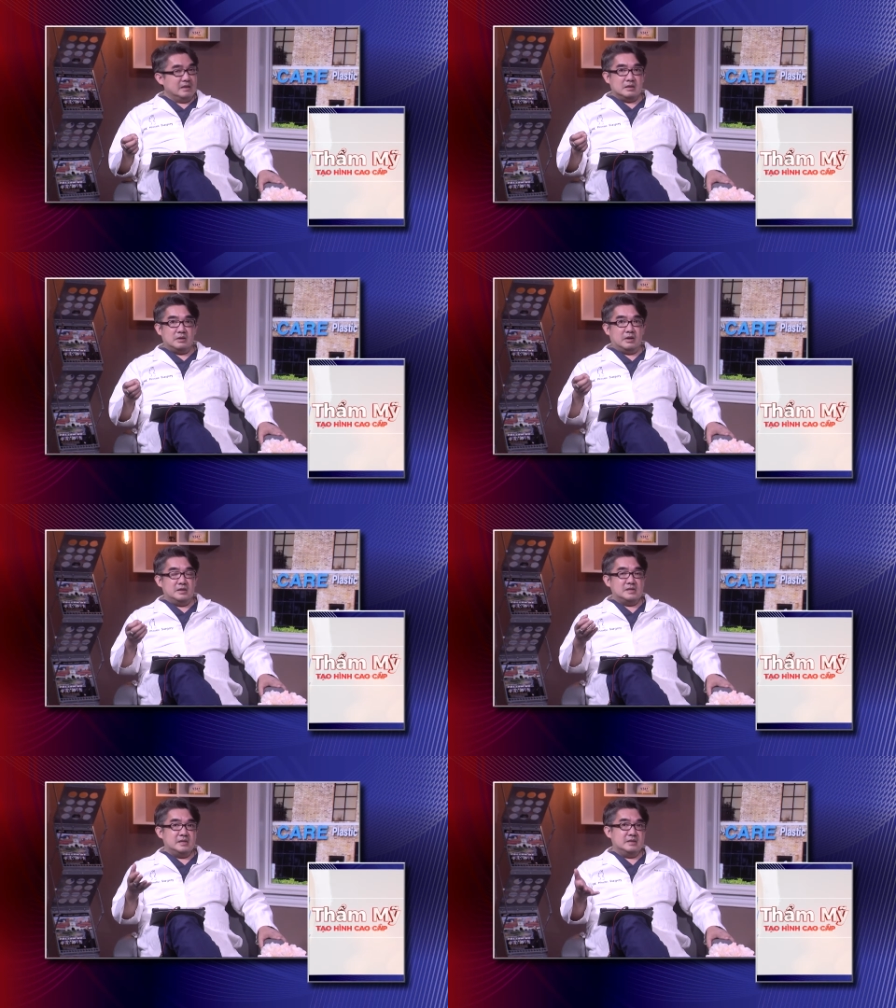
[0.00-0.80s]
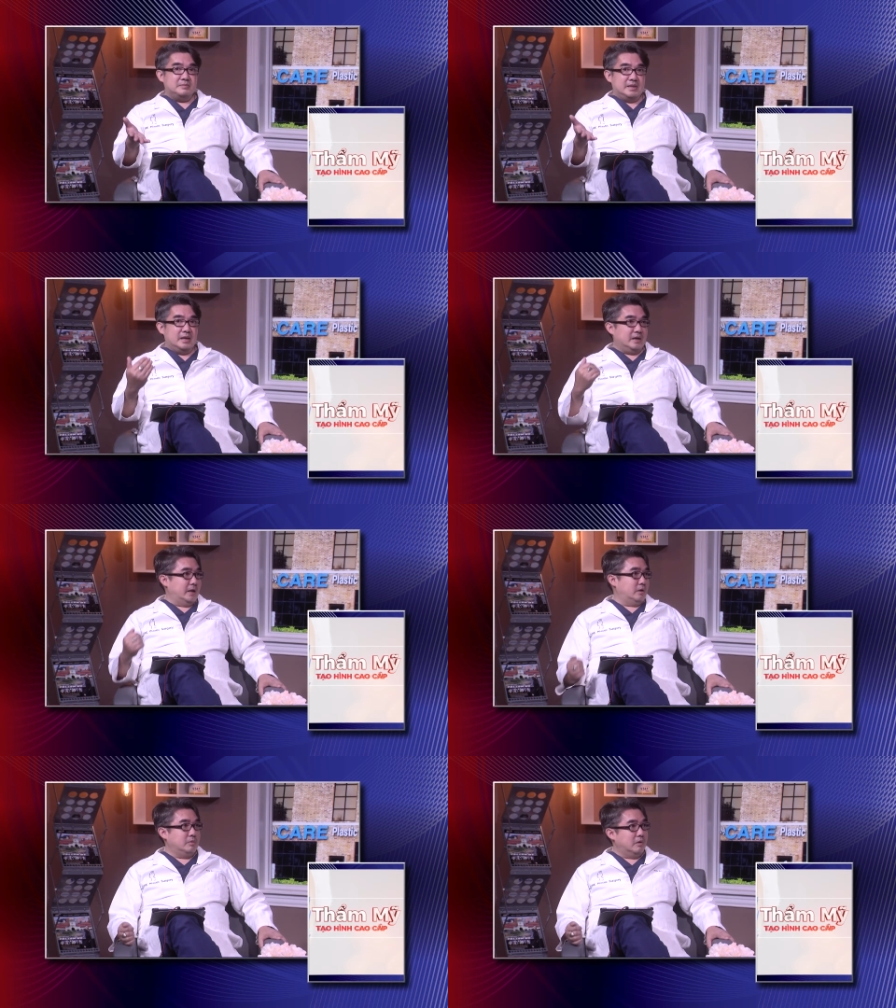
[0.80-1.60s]
tôi hỏi chị người bệnh nhân
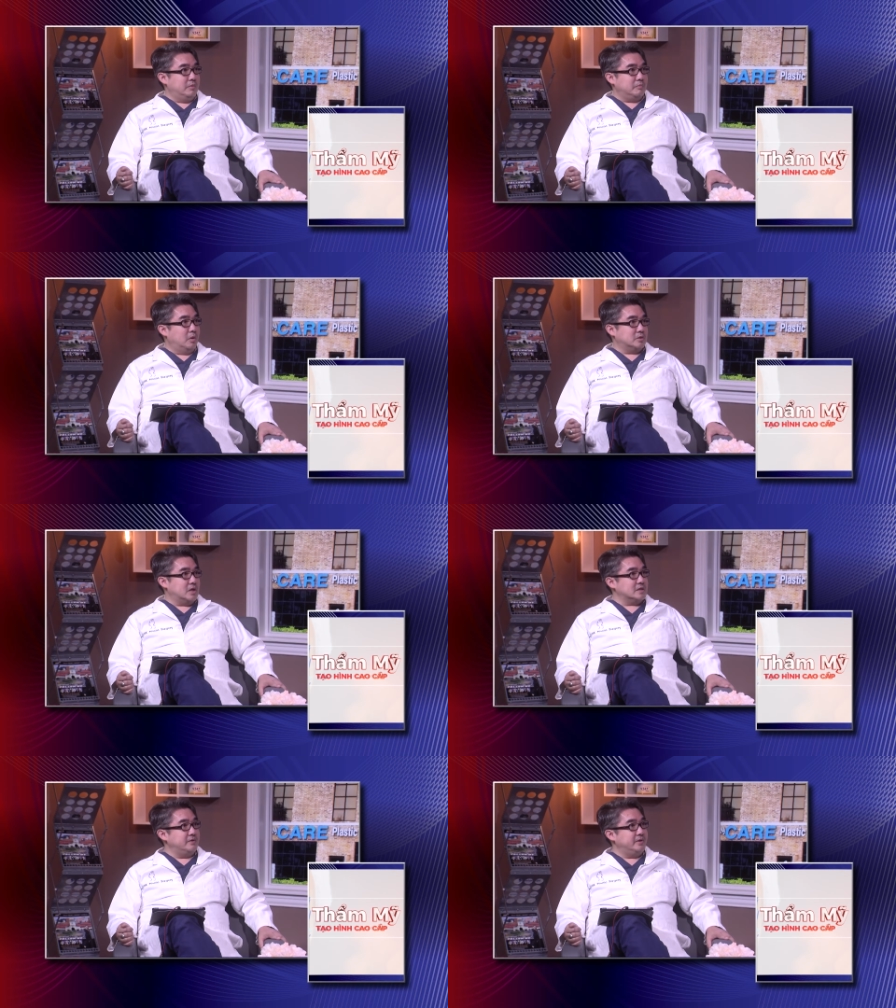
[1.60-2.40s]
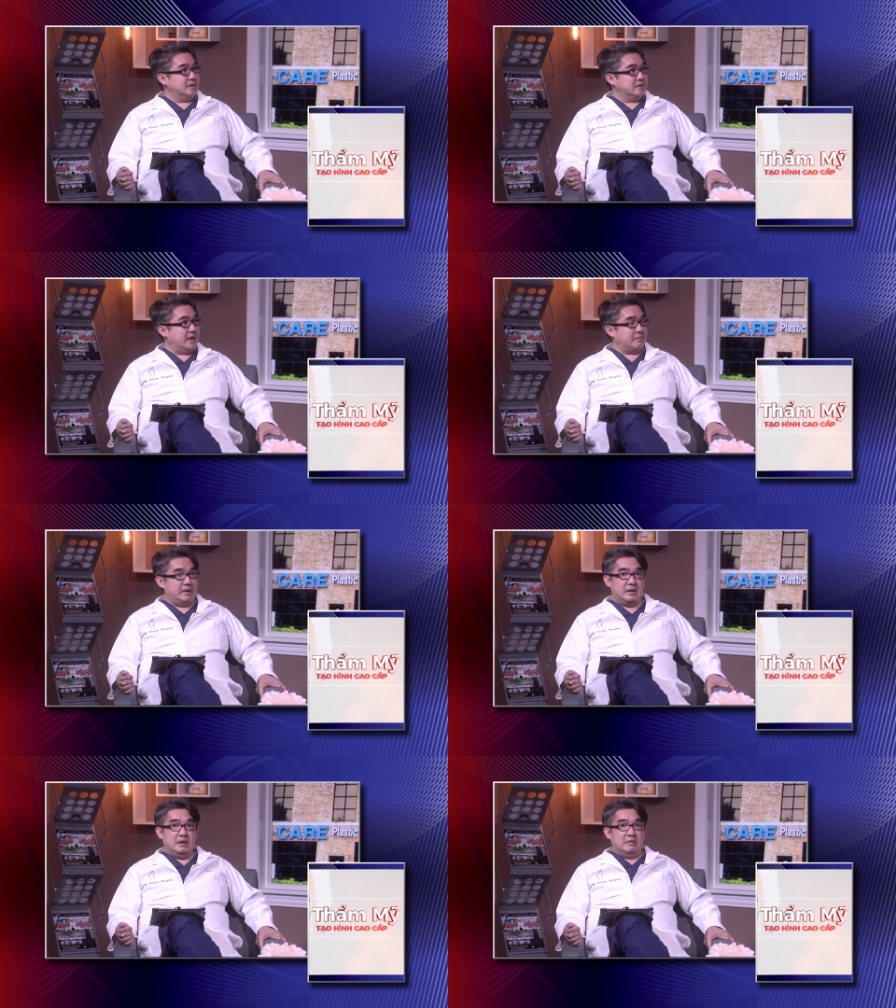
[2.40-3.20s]
này cũng không biết botox hay filler khác
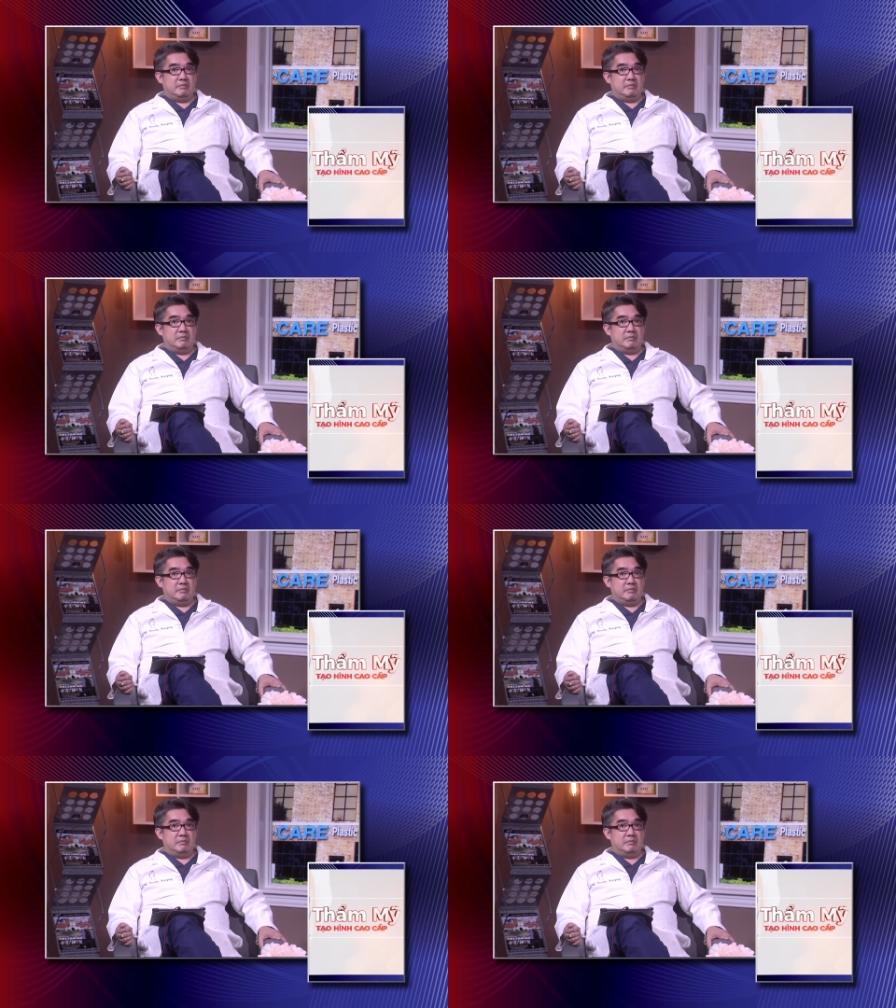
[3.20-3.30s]
biệt